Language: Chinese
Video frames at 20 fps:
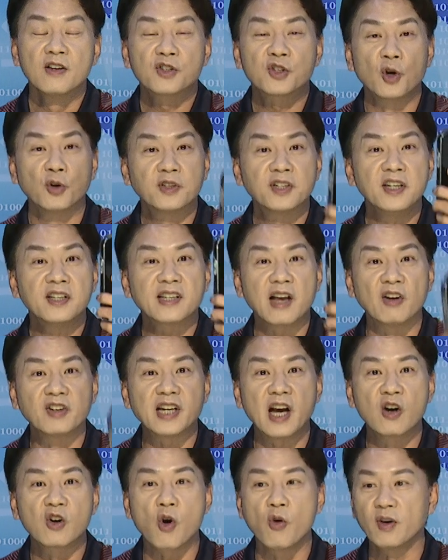手机照
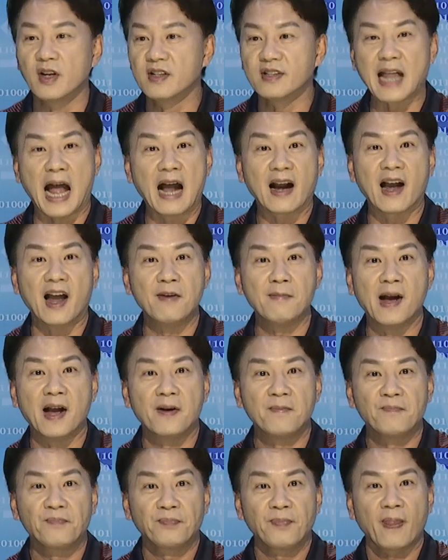相功能打开
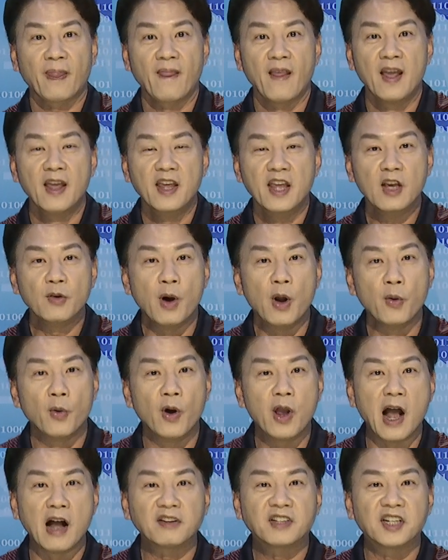吗？因为
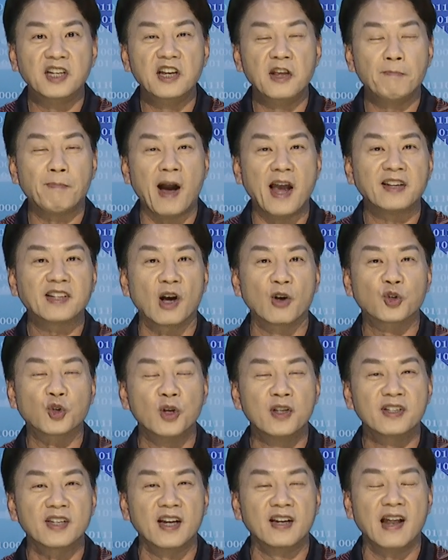我要请你拍照
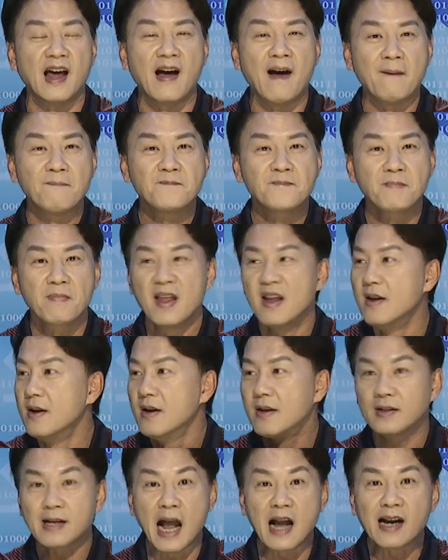存证呐。
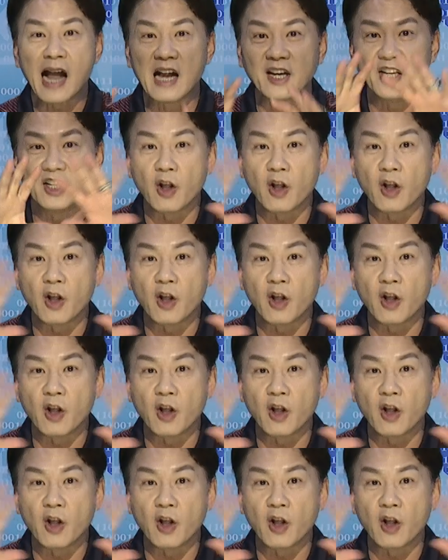刚刚